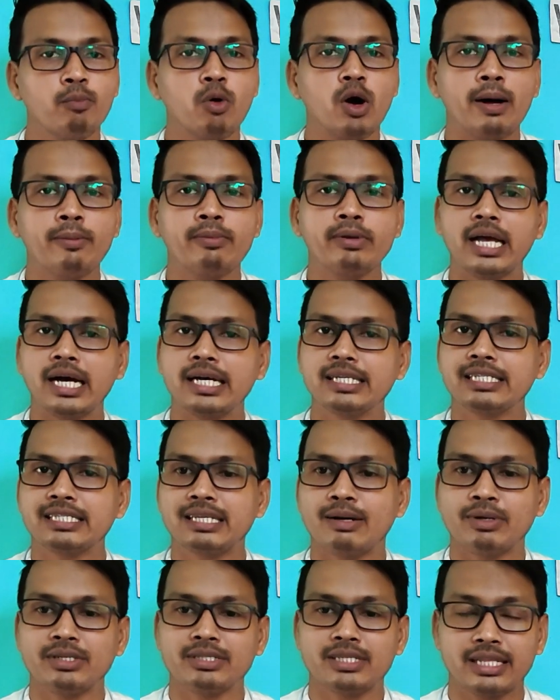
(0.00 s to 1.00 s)
वो आप यहाँ से
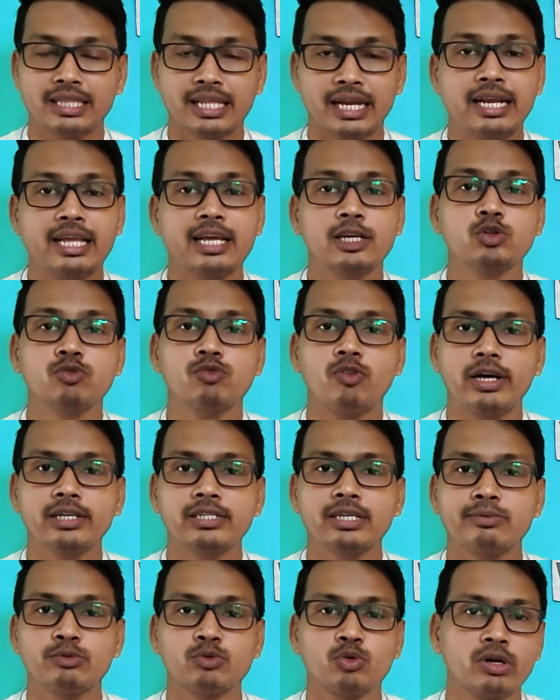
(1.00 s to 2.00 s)
समझ सकते हैं ये जो वॉइस आप